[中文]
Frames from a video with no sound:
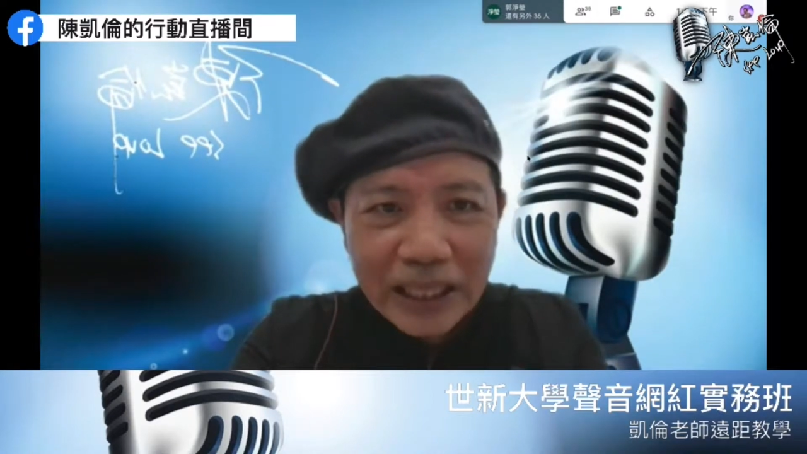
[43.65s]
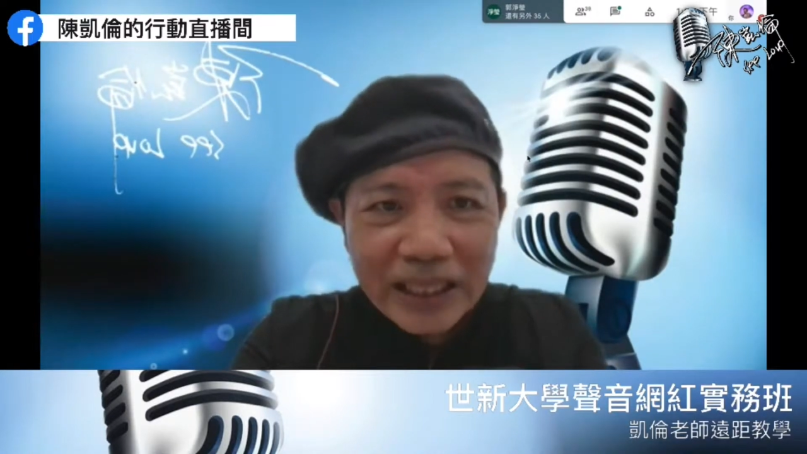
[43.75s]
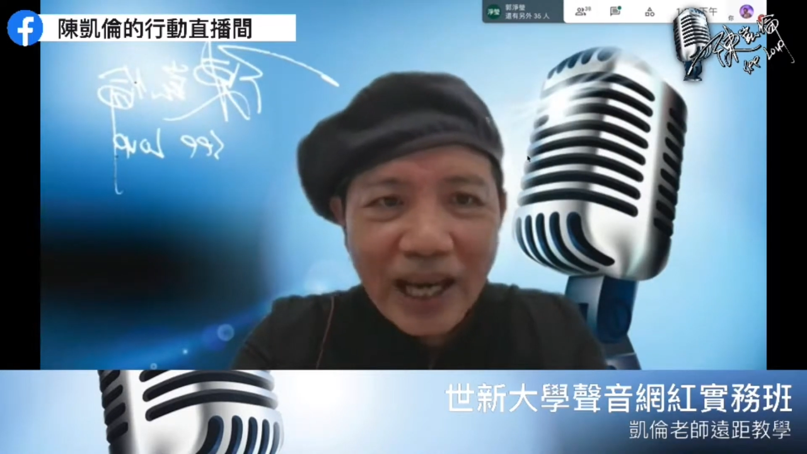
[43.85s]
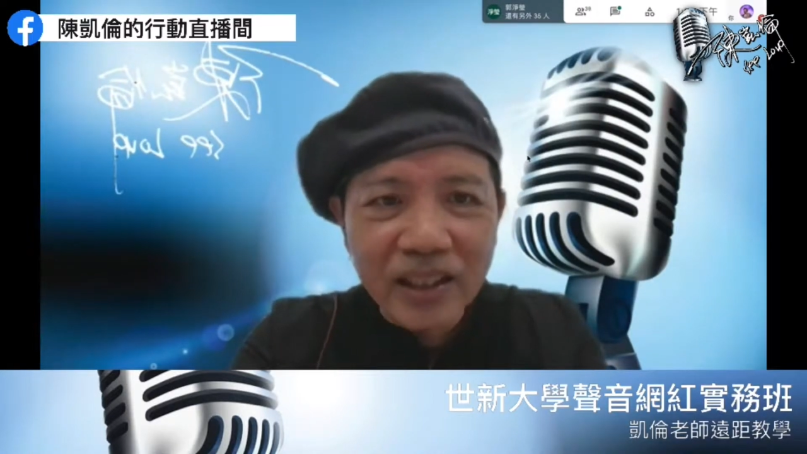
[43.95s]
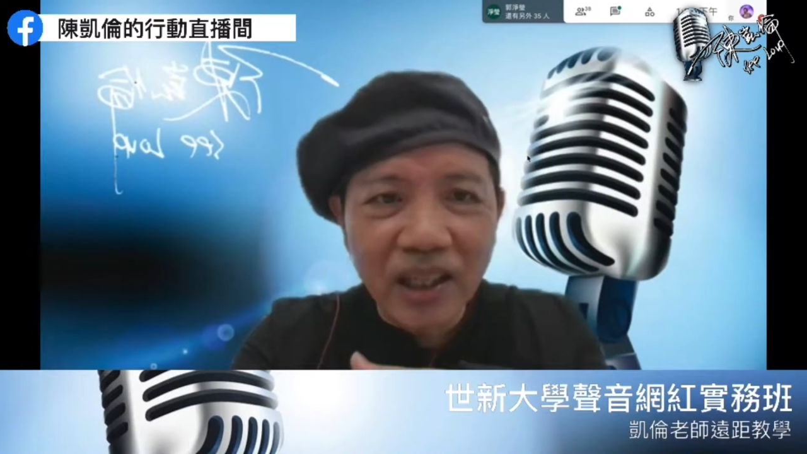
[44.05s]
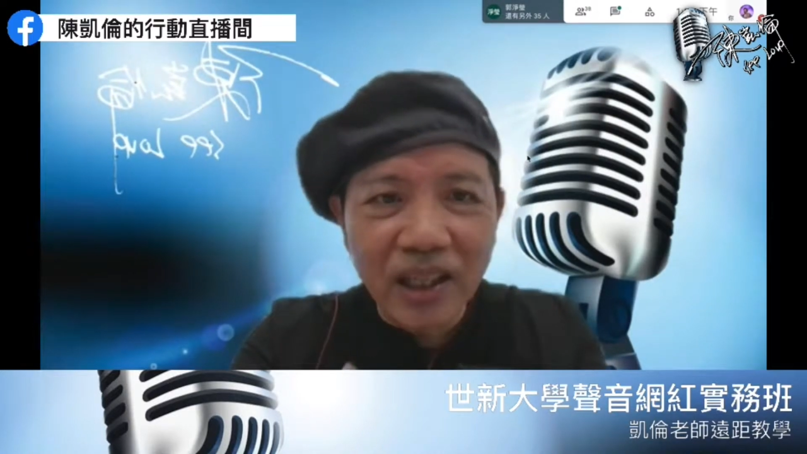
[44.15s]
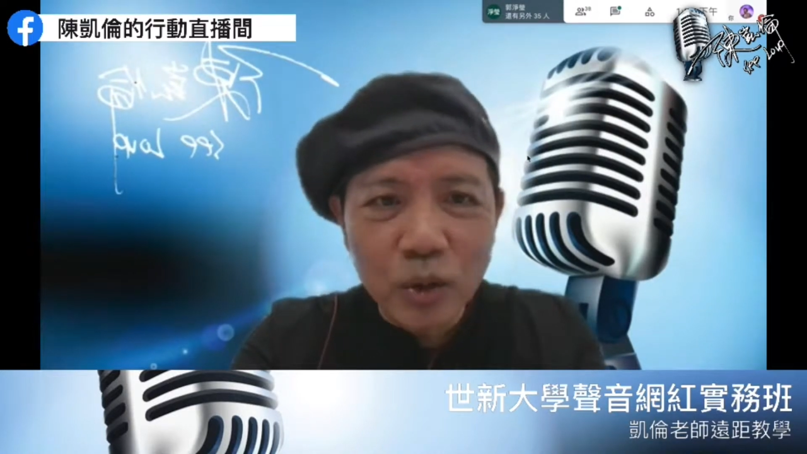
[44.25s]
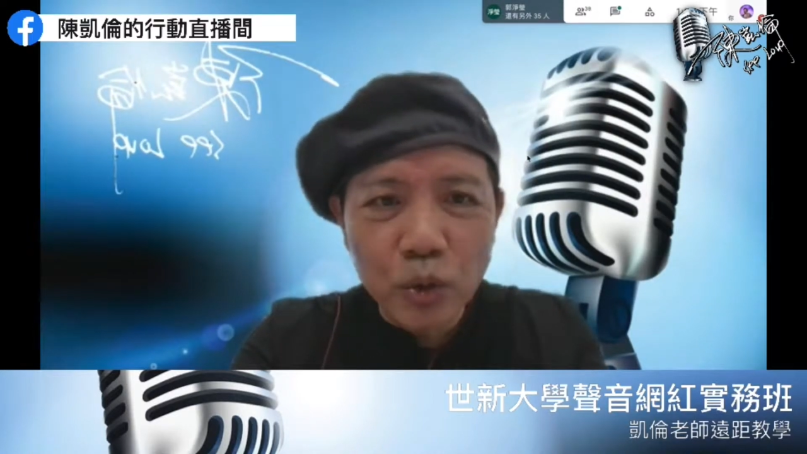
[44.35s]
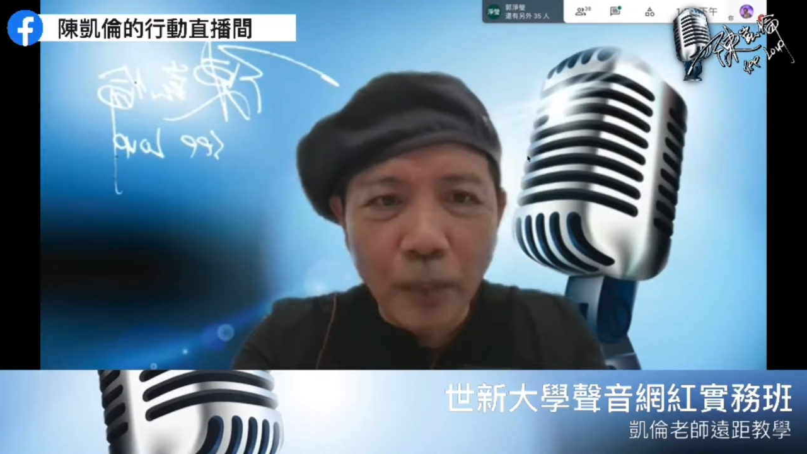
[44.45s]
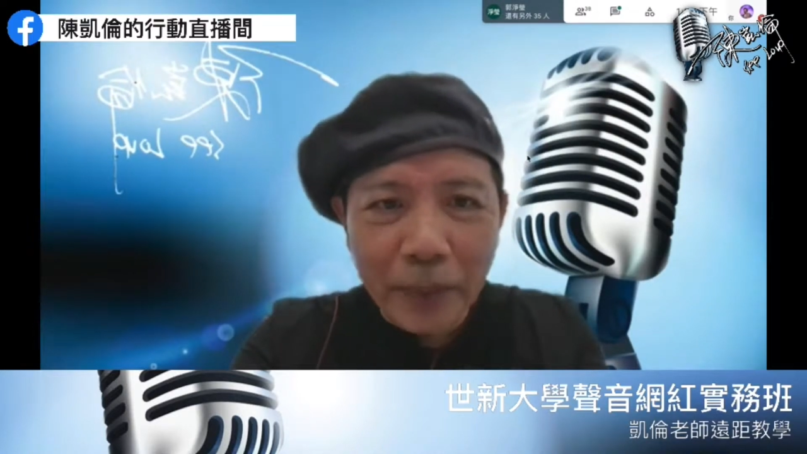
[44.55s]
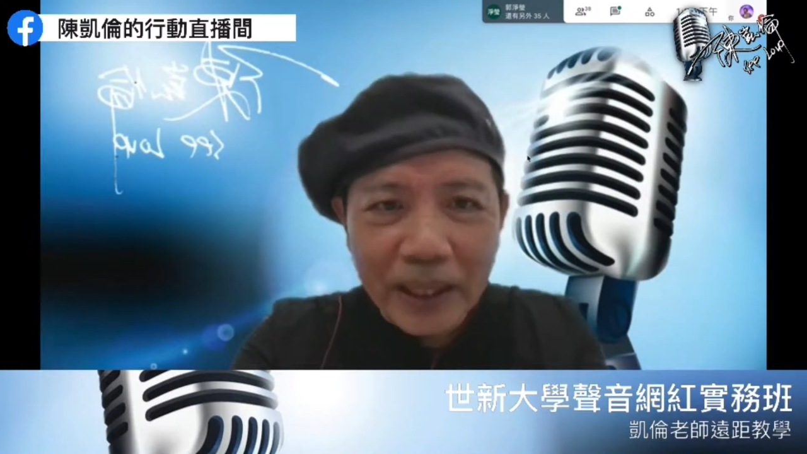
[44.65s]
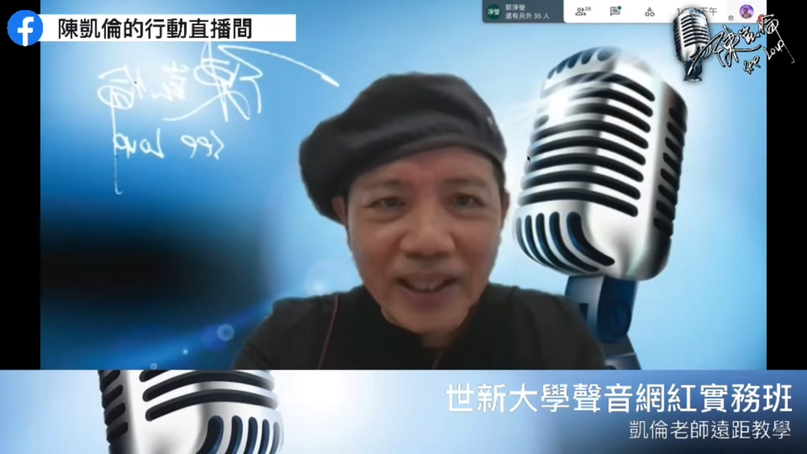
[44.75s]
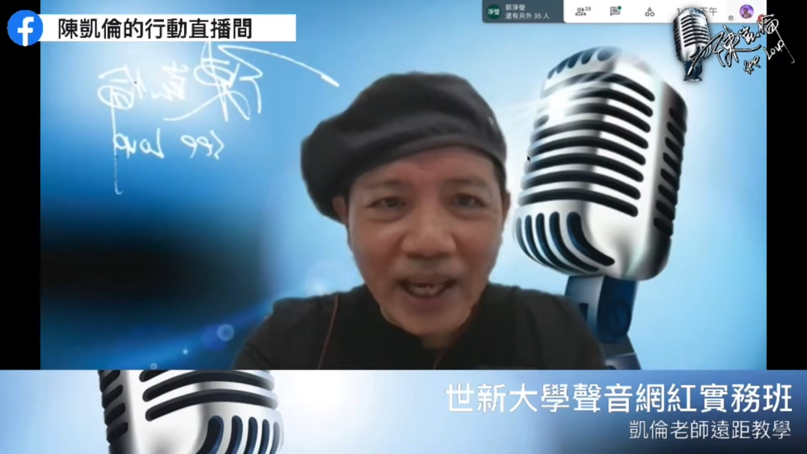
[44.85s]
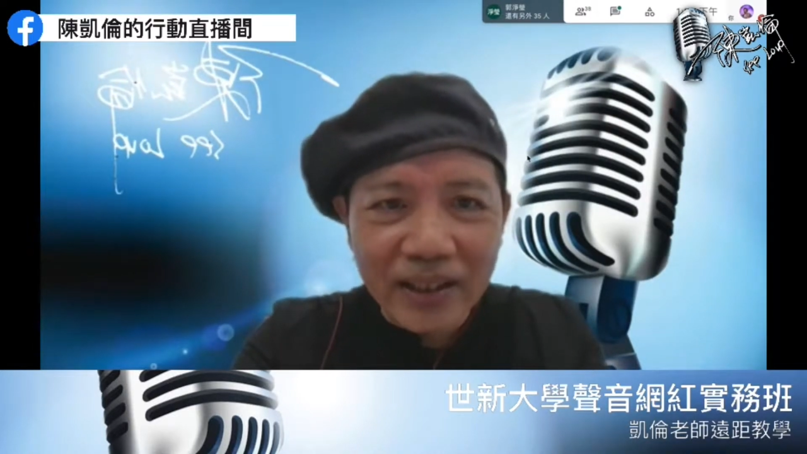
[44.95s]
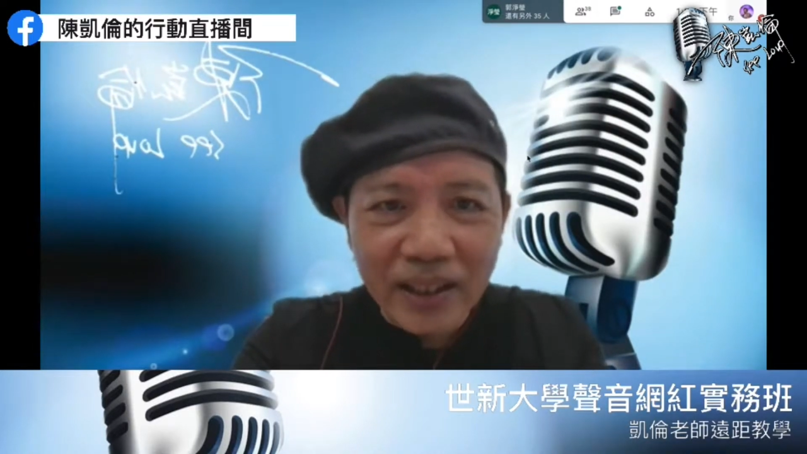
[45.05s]
台的合作平
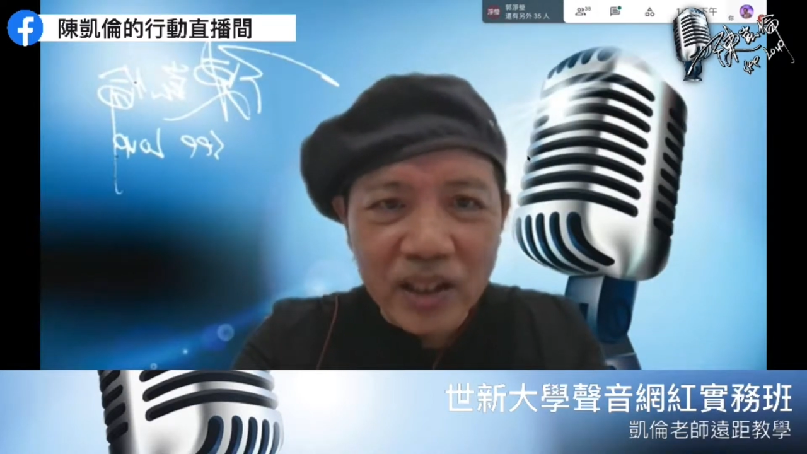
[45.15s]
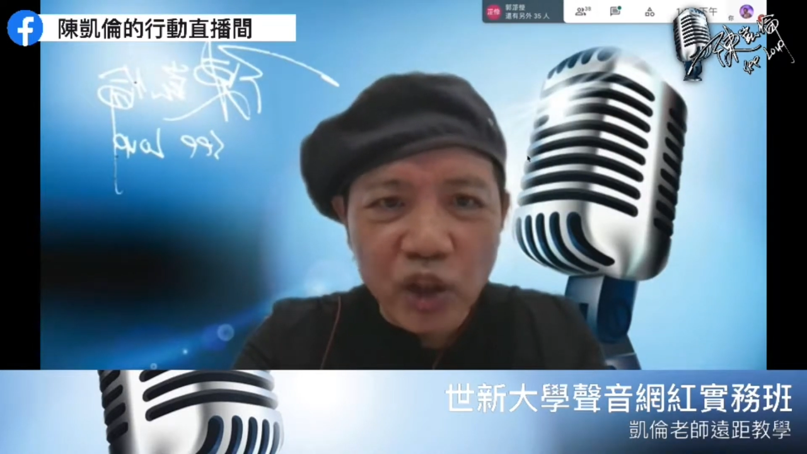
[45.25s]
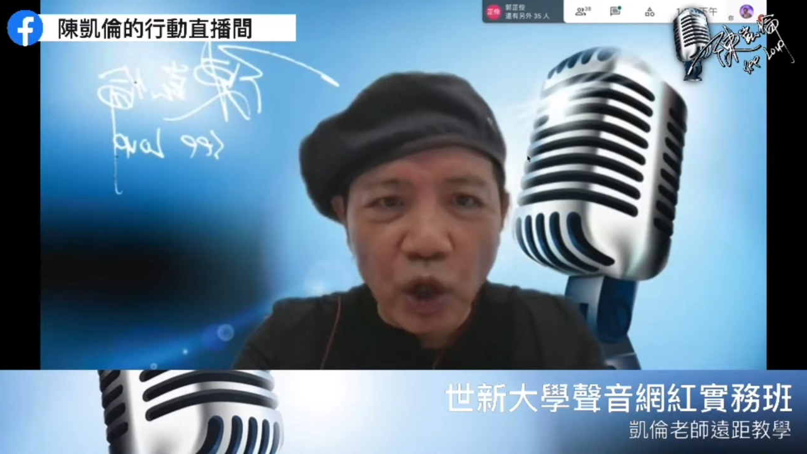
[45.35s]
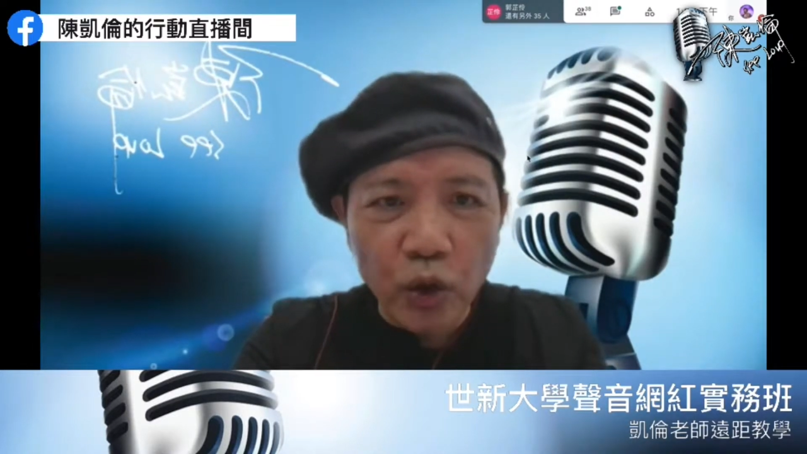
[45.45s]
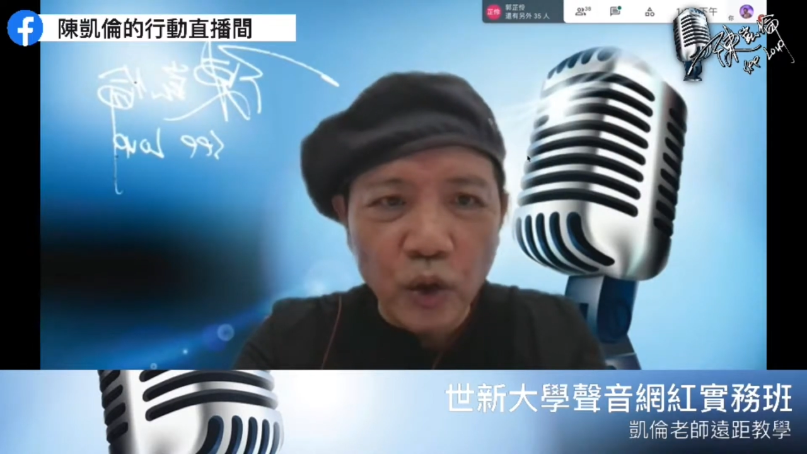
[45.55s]
台的一个交